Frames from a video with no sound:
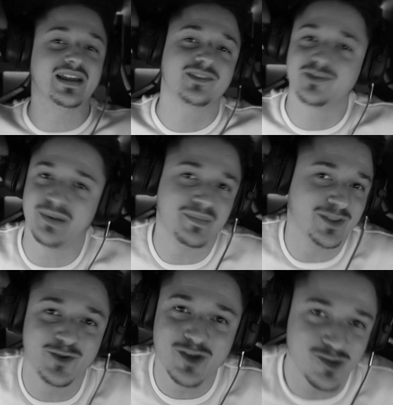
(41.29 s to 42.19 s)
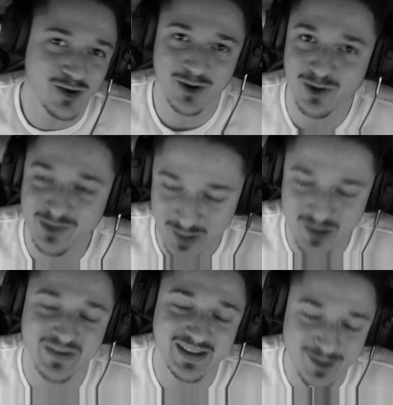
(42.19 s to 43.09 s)
Me la sto spammando ogni giorno, lo so,
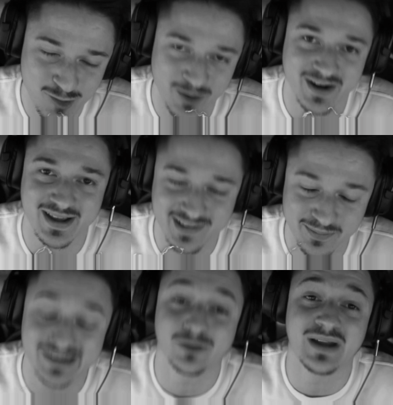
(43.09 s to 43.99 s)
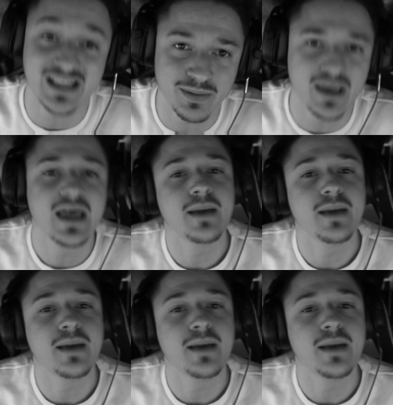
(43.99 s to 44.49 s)
ci avete ragione ragazzi, perdonatemi,